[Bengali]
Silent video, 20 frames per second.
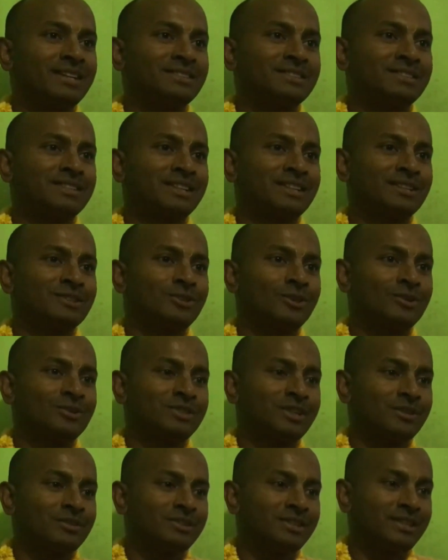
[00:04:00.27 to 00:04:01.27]
কাছ থেকে
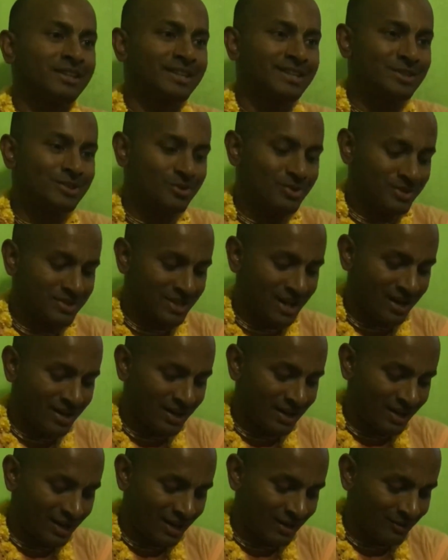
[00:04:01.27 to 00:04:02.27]
জড়জাগতিক কিছুই চান
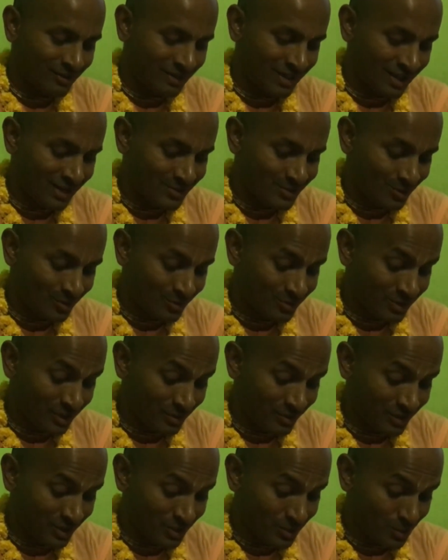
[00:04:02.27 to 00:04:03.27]
না কারণ তারা
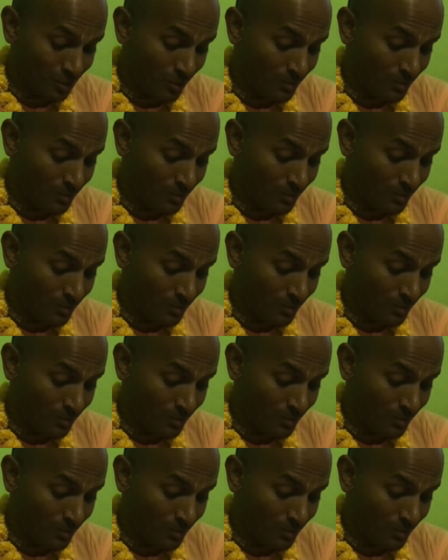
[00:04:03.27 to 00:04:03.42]
জড়জাগতিক